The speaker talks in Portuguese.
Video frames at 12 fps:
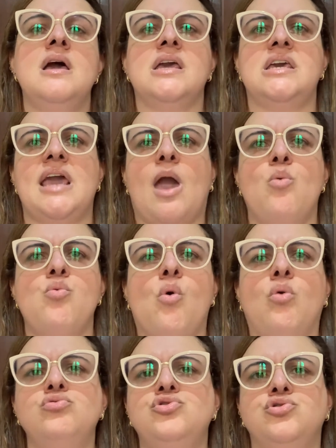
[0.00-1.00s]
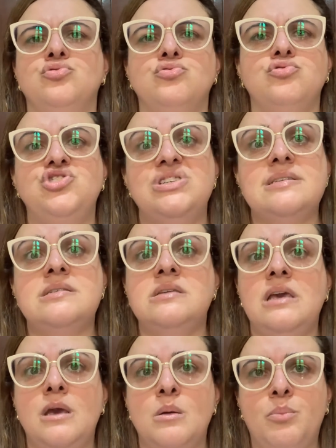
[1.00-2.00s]
que é um conjunto de
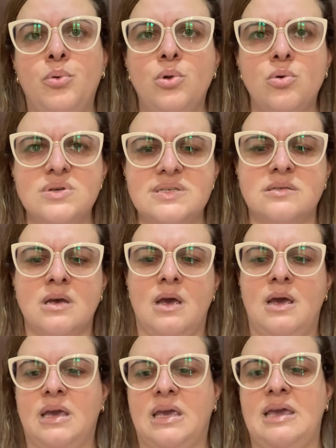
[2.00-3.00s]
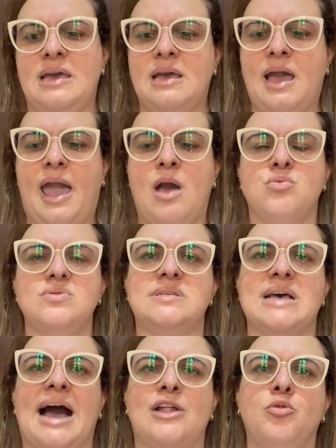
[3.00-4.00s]
símbolos que é
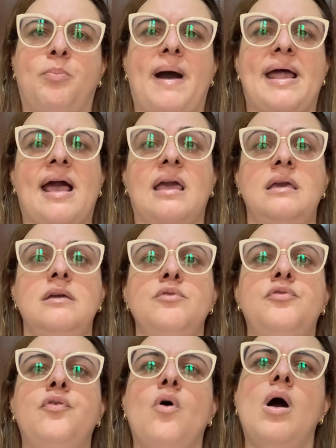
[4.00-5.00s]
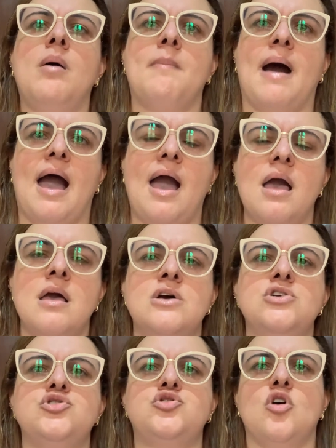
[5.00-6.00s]
usado para informar
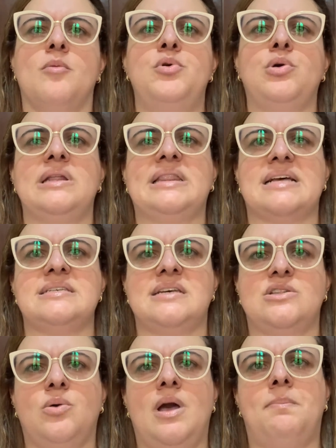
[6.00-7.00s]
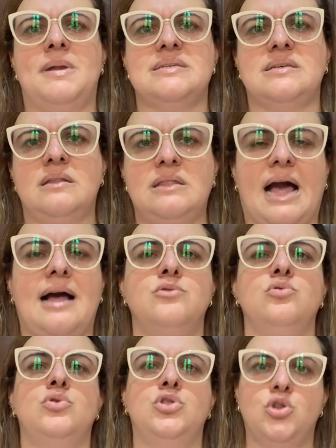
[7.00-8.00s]
sobre o que está sendo
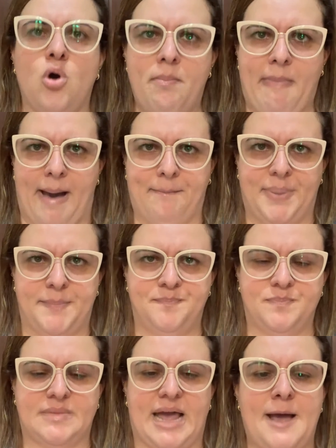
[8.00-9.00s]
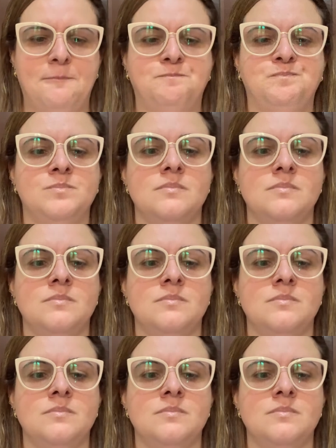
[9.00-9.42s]
representado no mapa, tá?